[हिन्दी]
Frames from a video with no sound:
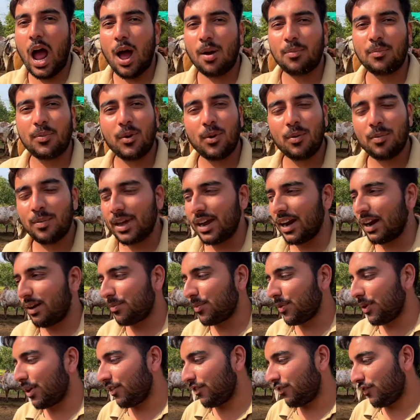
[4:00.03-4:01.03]
आपको मेरा
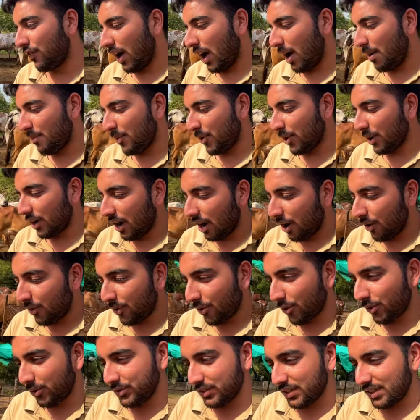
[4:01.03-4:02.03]
पूरा फार्म और गांव
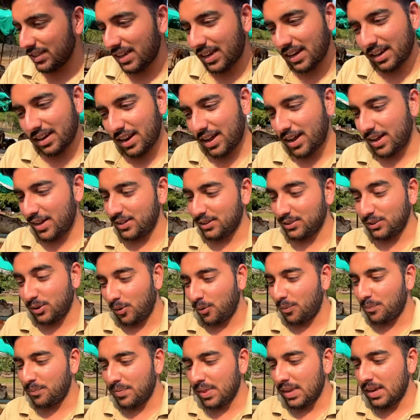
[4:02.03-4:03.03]
ड्रोन से देखना है तो
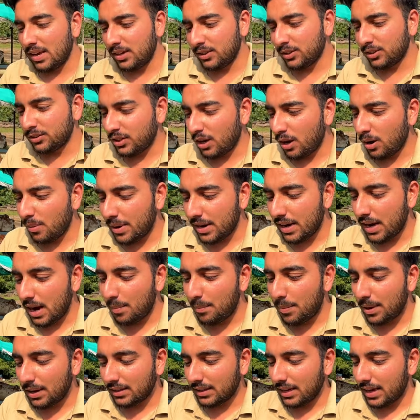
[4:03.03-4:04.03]
तो चलो भाई अब
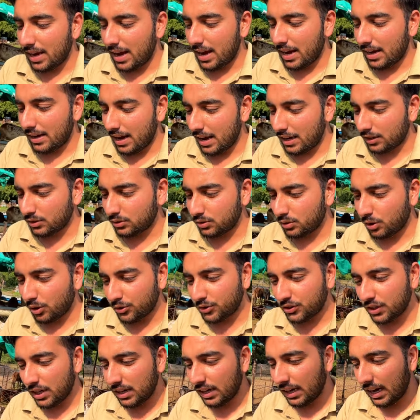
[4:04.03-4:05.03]
बढ़ते हैं नेक्स्ट
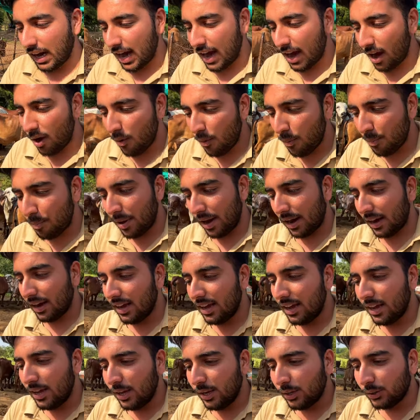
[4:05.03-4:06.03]
क्वेश्चन के ऊपर
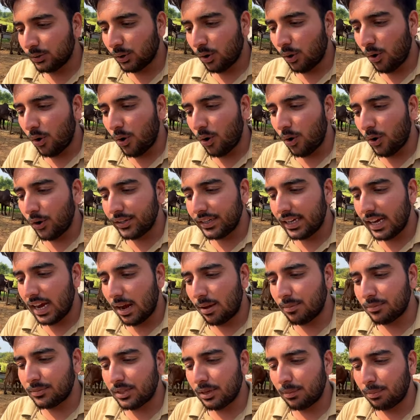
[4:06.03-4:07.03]
तो ये
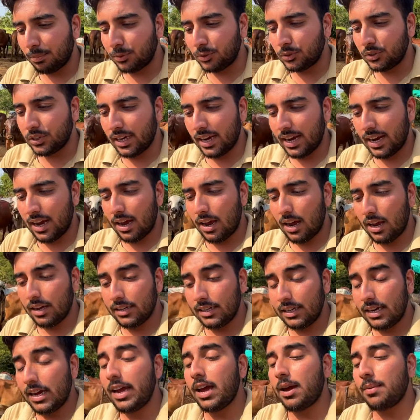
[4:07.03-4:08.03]
हमसे पूछे हैं
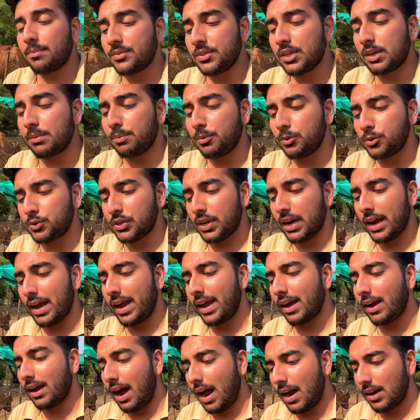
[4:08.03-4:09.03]
ये हमसे पूछ रहे
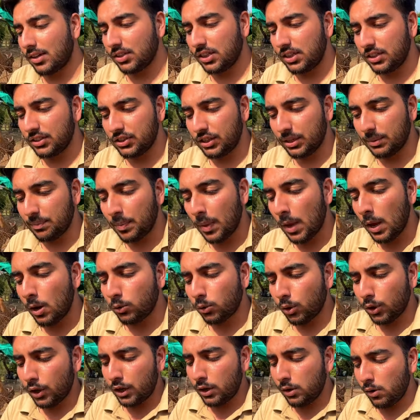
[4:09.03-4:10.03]
हैं कार्तिक जी
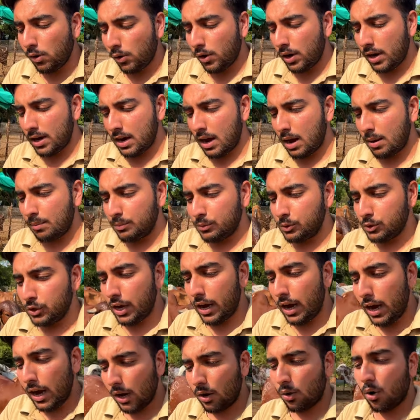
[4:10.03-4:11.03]
तो इन्होंने ना मुझे
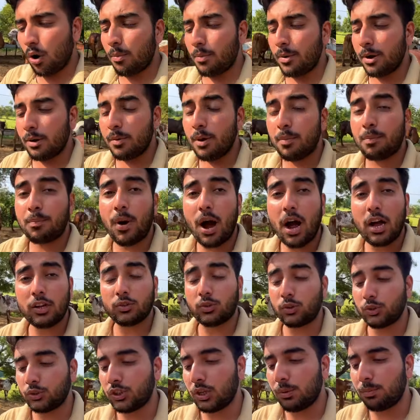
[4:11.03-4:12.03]
एक कमेंट में पांच
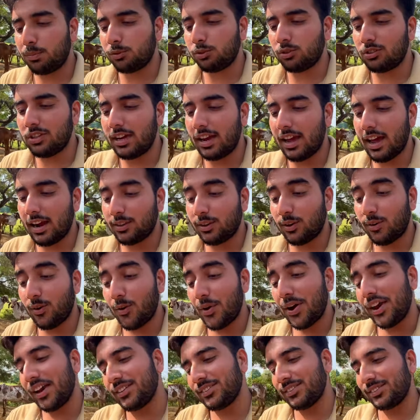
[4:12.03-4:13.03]
क्वेश्चन पूछ लिए यार देखो
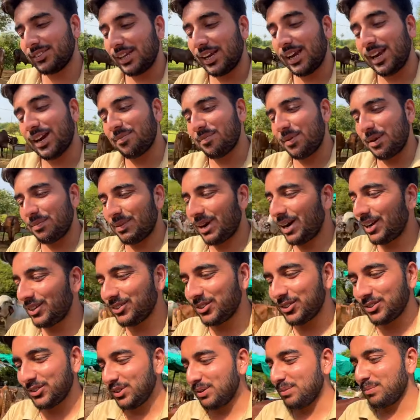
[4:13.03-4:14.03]
एक एक में पांच
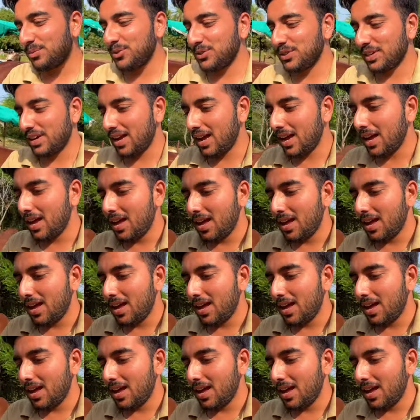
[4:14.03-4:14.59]
क्वेश्चन पूछे हैं